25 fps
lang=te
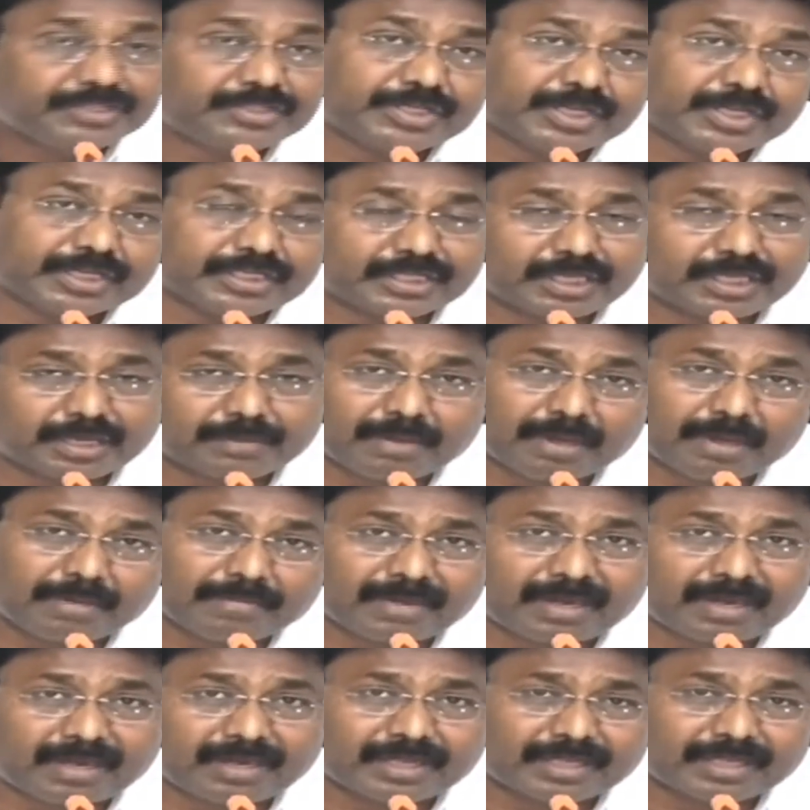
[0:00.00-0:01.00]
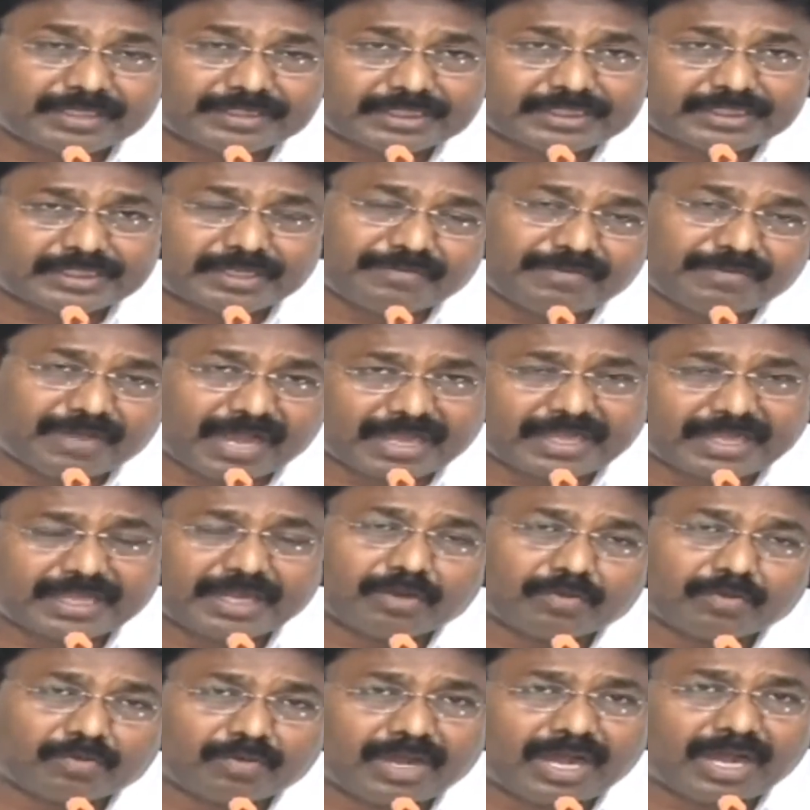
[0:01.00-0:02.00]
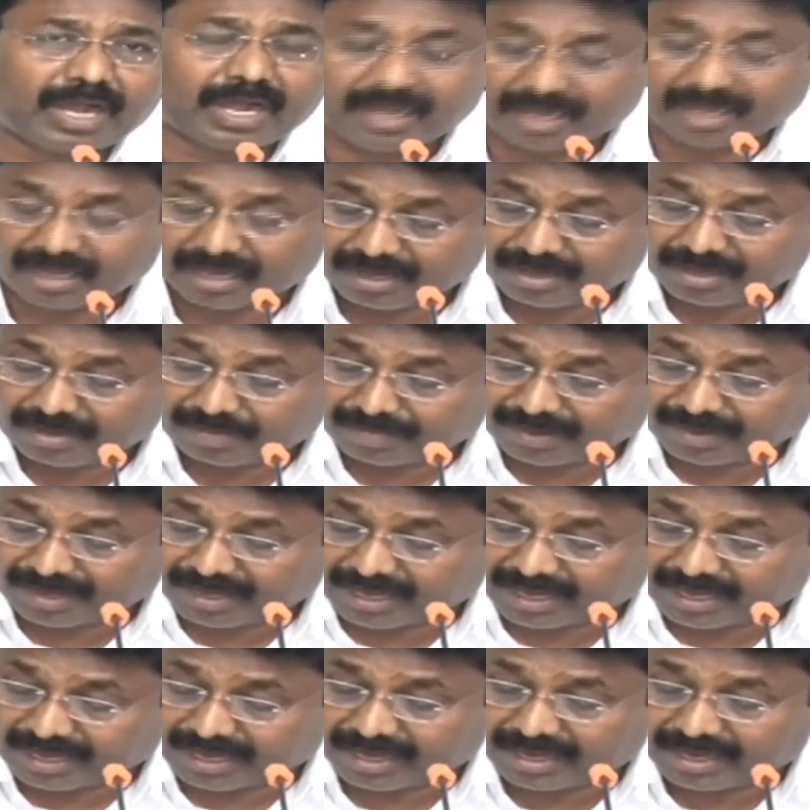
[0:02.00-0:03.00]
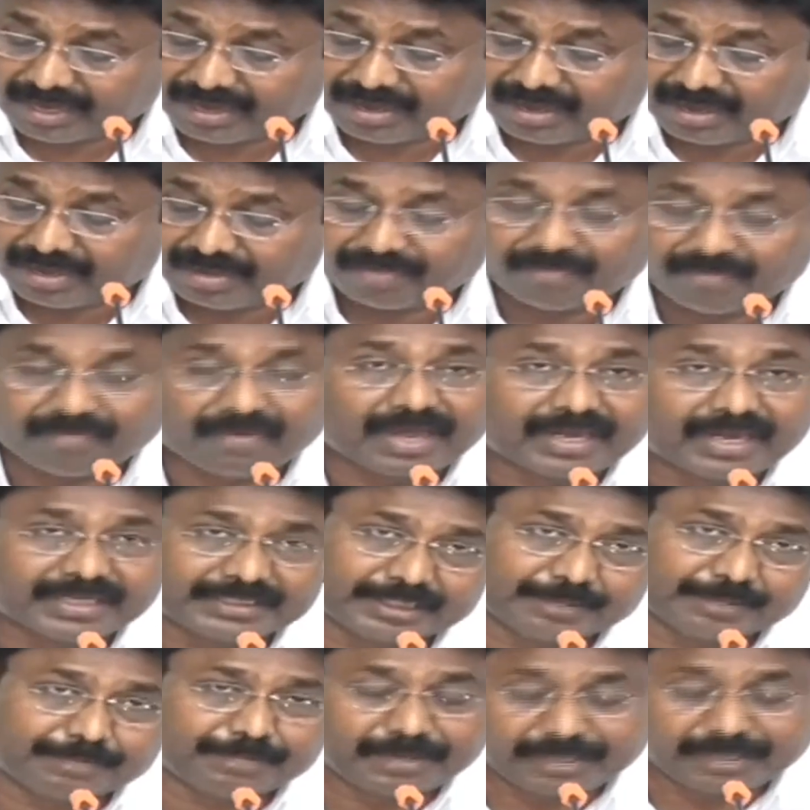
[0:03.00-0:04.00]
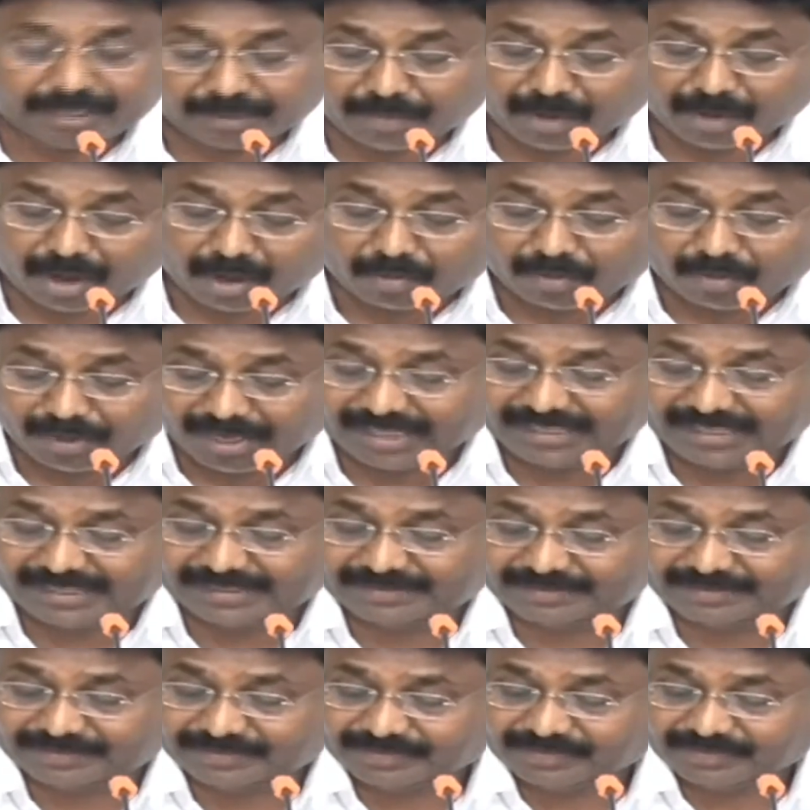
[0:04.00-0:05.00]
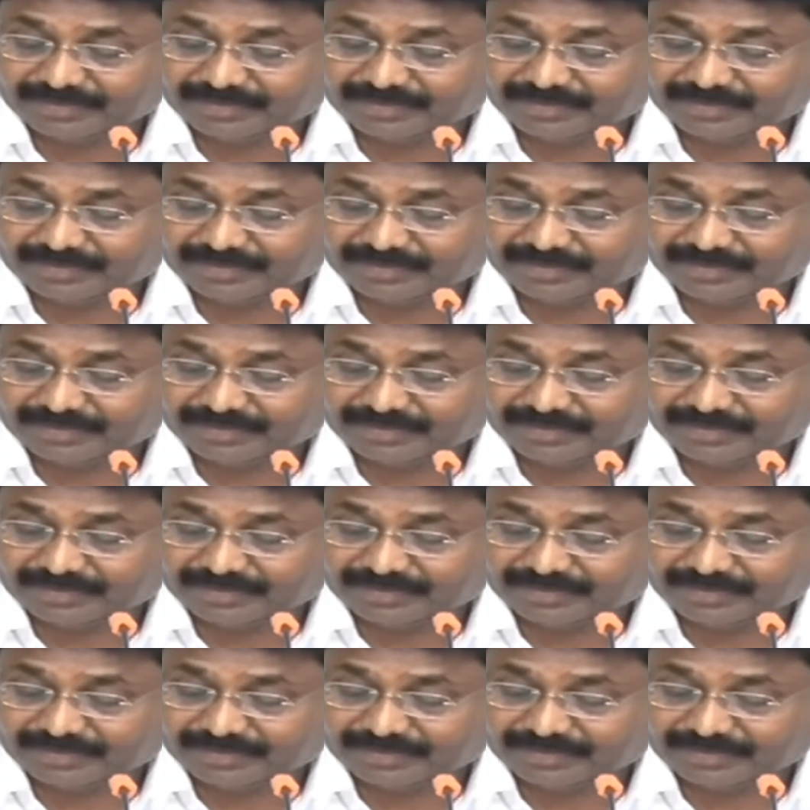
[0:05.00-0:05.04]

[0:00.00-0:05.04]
చంద్రబాబు నాయుడు గారు చేసిన వ్యాఖ్యలు కూడా మరి వారికి చెప్పింటే బాగుండేది